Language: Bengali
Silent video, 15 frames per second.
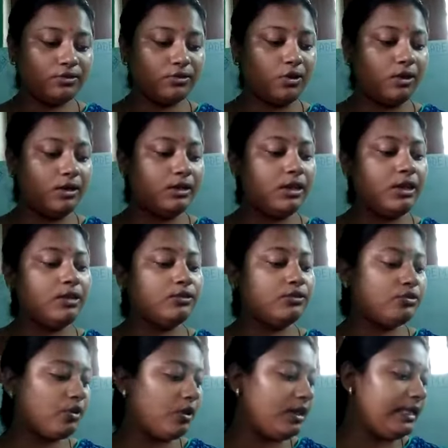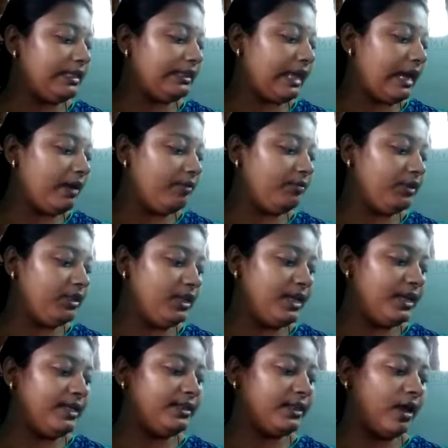জল জলে তাপ
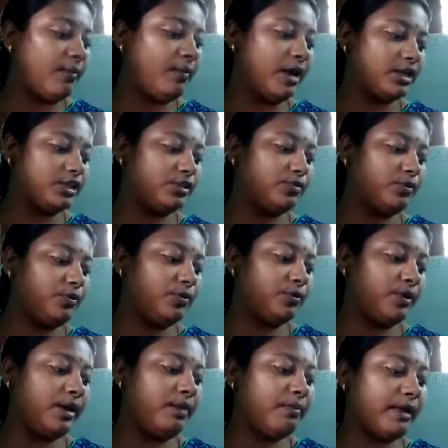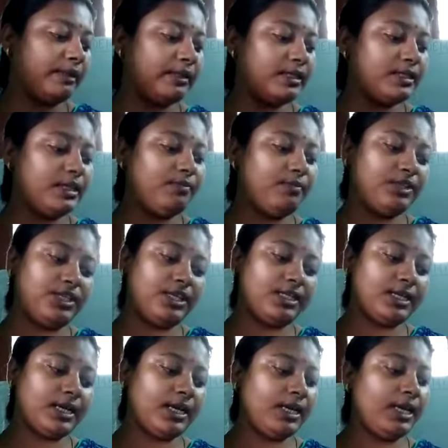দিলেই তা বাষ্প হয়ে বাতাসে মিশে
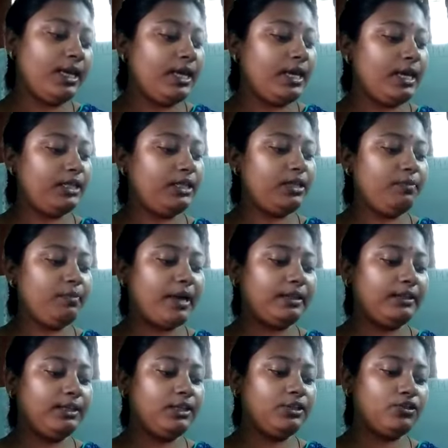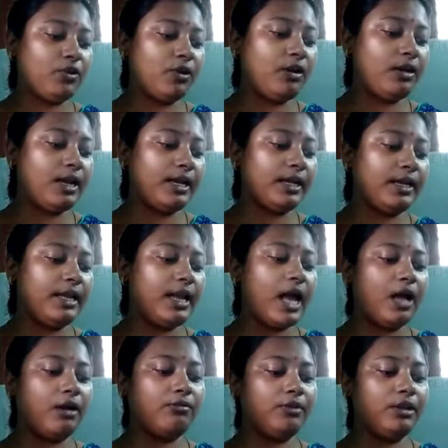যায় একটি পাত্রে জল রাখলে
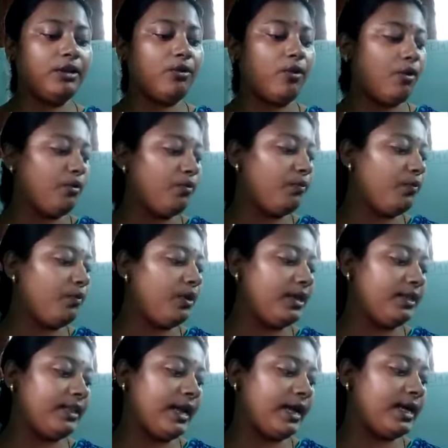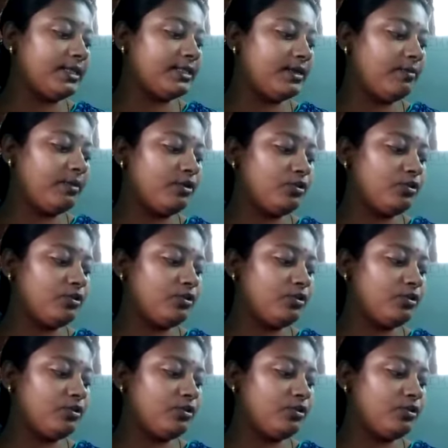আগুনে গরম করলে দেখা যাবে